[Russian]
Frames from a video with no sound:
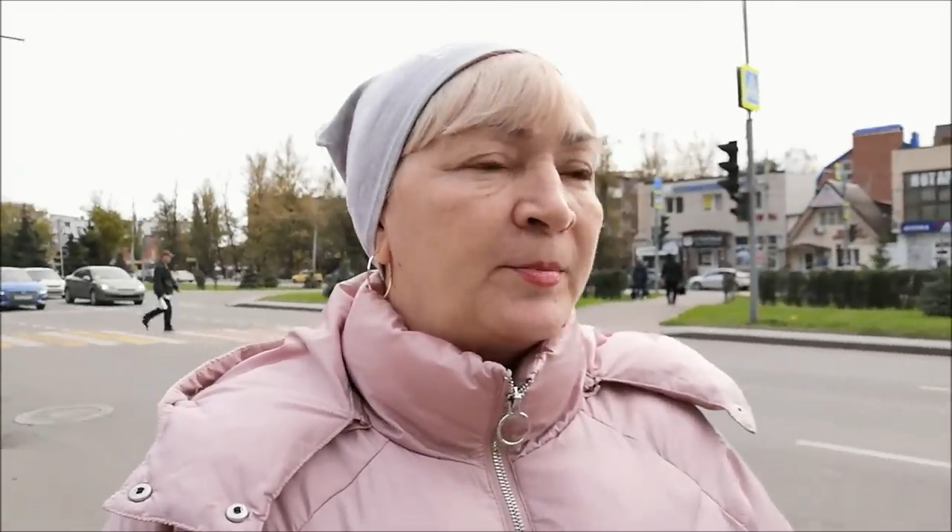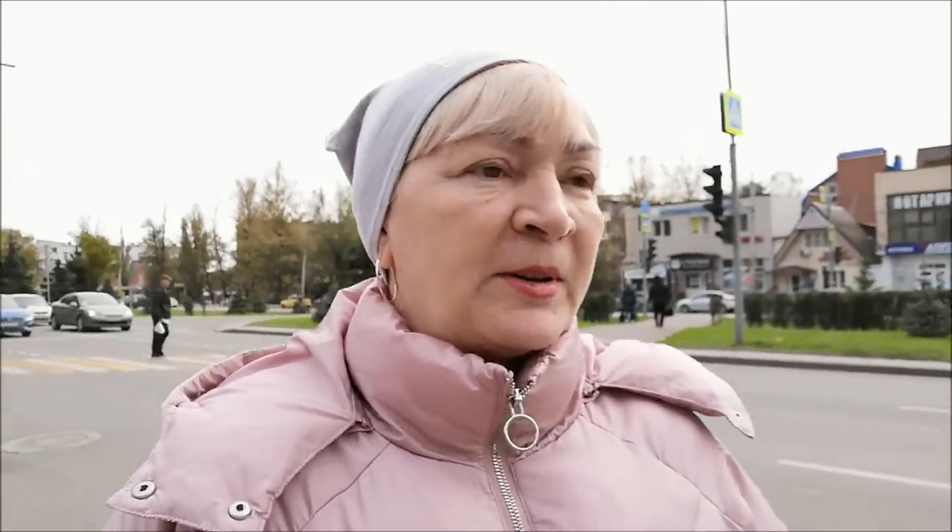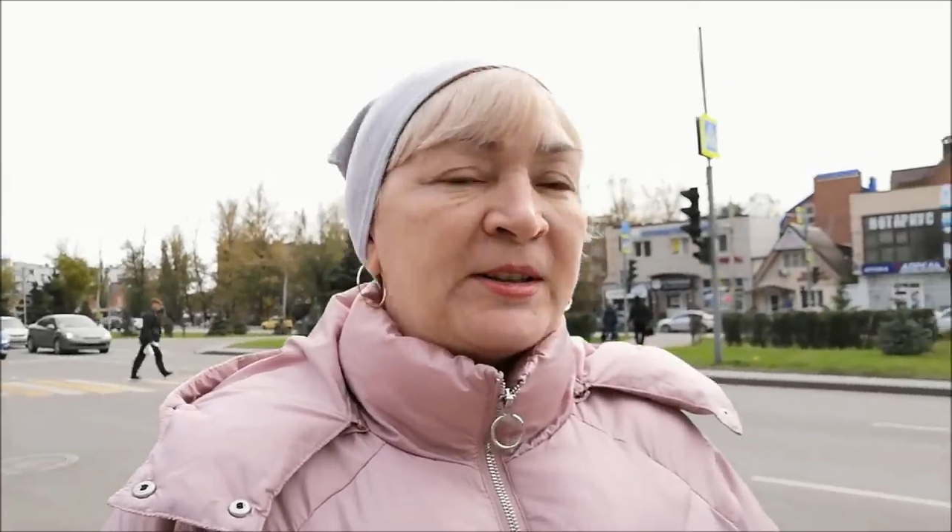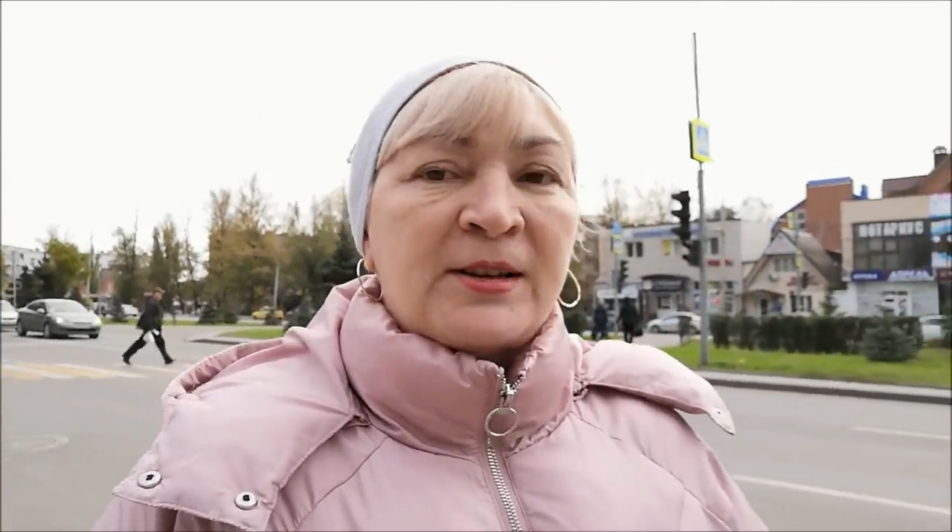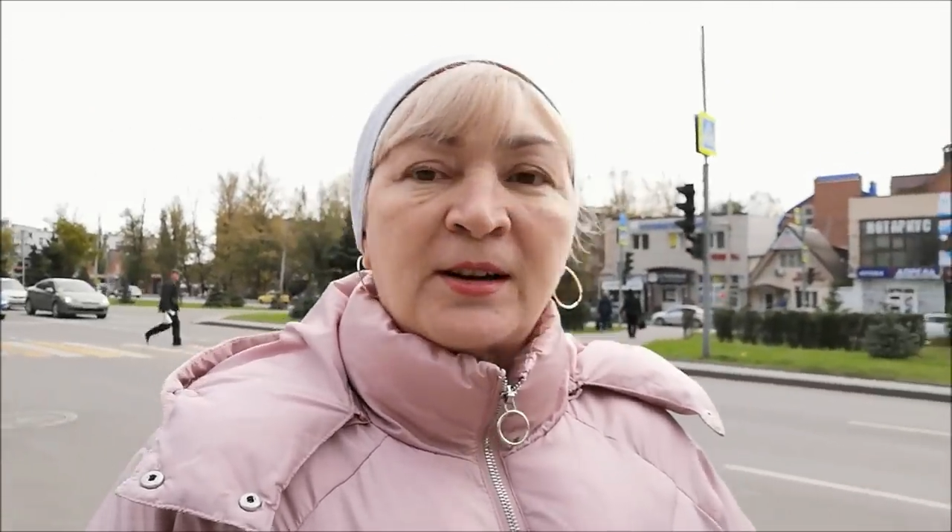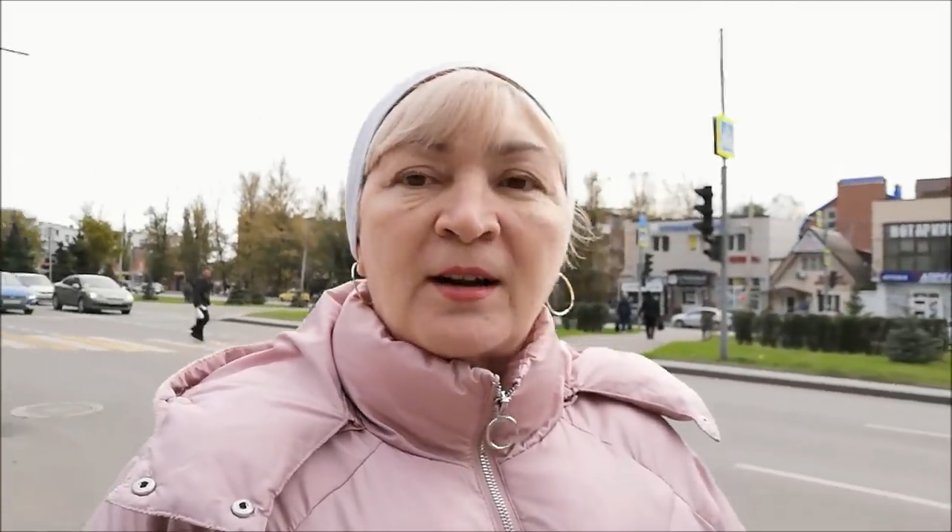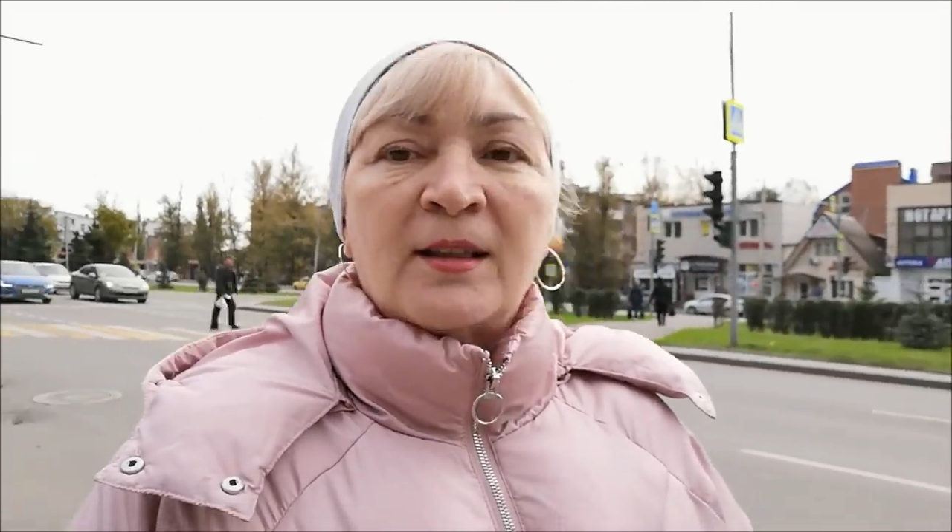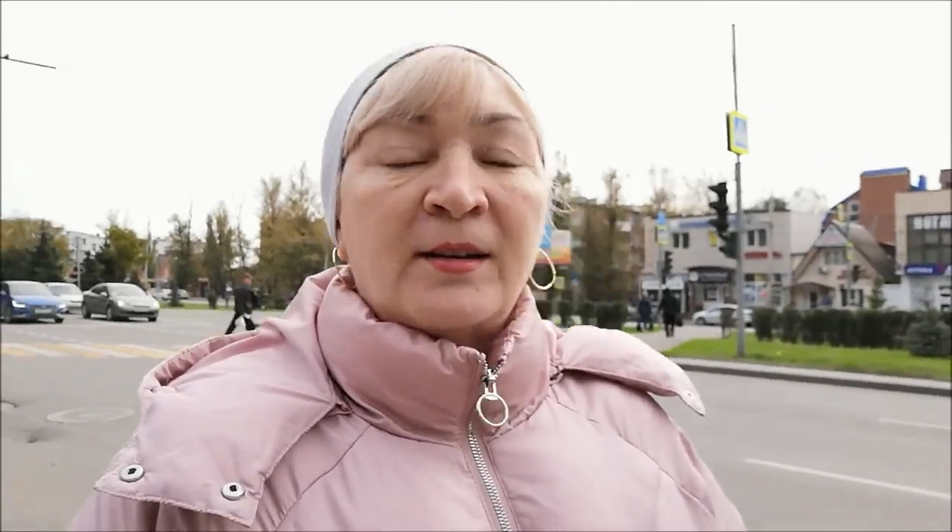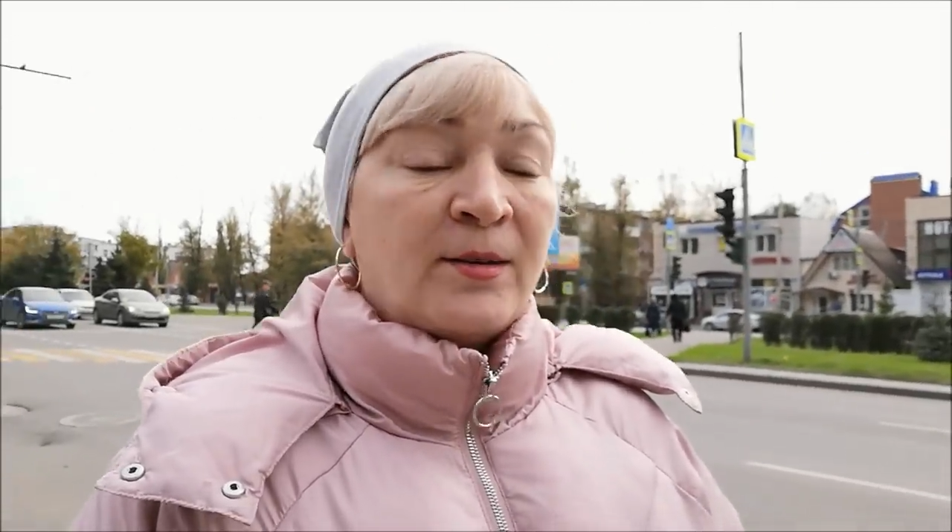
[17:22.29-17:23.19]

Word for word: постирала.